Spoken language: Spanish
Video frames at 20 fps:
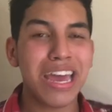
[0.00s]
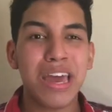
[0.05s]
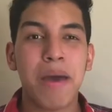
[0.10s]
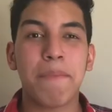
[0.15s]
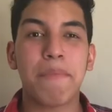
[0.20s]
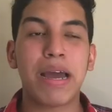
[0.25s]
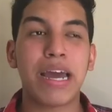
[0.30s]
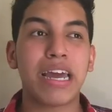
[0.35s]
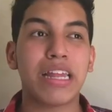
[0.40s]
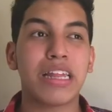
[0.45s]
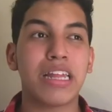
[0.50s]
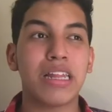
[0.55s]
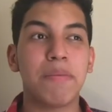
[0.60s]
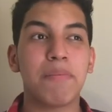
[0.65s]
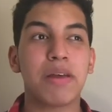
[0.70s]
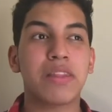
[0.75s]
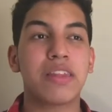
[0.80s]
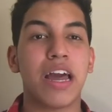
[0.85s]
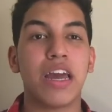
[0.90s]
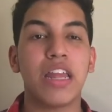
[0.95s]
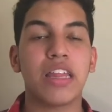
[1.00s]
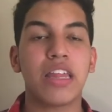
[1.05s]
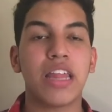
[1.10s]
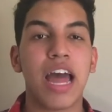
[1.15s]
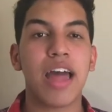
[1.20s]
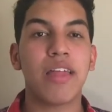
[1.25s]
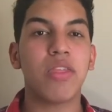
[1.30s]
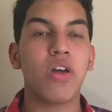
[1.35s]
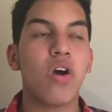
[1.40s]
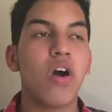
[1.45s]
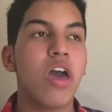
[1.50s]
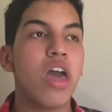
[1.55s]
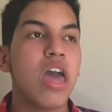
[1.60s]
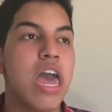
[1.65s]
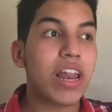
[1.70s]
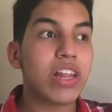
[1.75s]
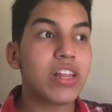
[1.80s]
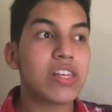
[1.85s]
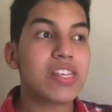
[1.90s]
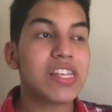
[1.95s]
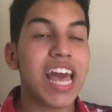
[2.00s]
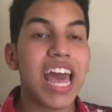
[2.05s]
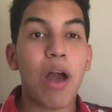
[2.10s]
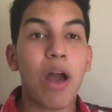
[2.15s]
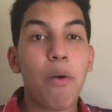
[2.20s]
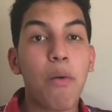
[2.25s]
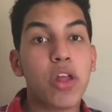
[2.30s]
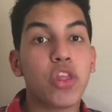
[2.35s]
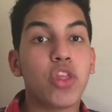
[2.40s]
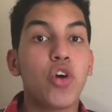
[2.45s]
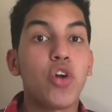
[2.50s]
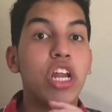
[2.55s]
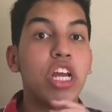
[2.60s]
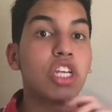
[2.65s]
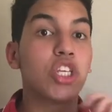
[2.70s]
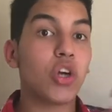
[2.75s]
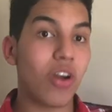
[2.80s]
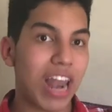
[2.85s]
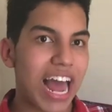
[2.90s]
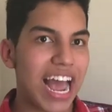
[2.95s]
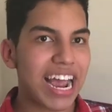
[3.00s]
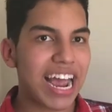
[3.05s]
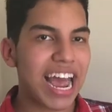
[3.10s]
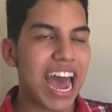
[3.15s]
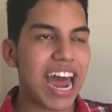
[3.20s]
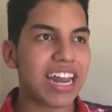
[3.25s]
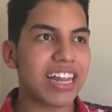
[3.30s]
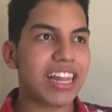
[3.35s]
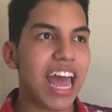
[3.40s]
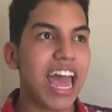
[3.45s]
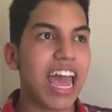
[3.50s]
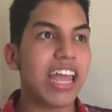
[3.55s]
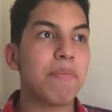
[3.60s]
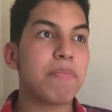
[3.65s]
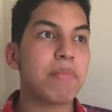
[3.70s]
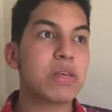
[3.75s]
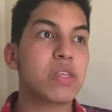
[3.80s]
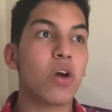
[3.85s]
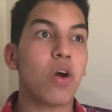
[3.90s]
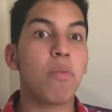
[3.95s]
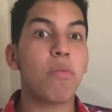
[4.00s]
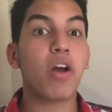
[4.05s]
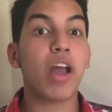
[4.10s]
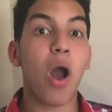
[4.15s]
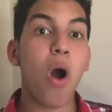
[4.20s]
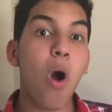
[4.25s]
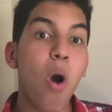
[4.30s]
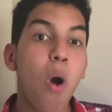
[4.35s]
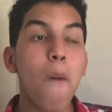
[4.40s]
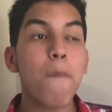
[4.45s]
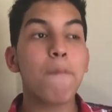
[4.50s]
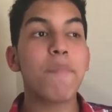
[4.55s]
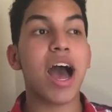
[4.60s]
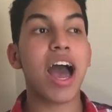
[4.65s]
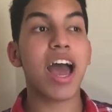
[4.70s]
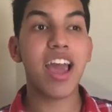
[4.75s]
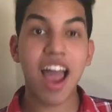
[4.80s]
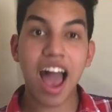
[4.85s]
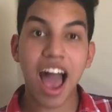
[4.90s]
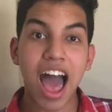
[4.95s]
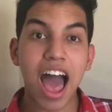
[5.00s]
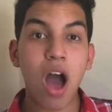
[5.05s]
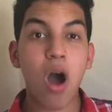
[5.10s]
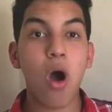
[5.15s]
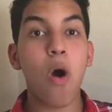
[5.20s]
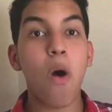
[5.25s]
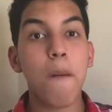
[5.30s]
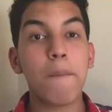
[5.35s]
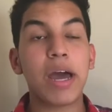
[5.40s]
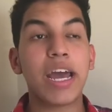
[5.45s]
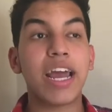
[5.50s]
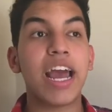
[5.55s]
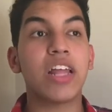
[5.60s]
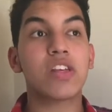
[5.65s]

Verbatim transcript: para qué esta tipa está gritando. Entonces ella cuando leyó la carta, ella empezó como que, oh my god, oh my god.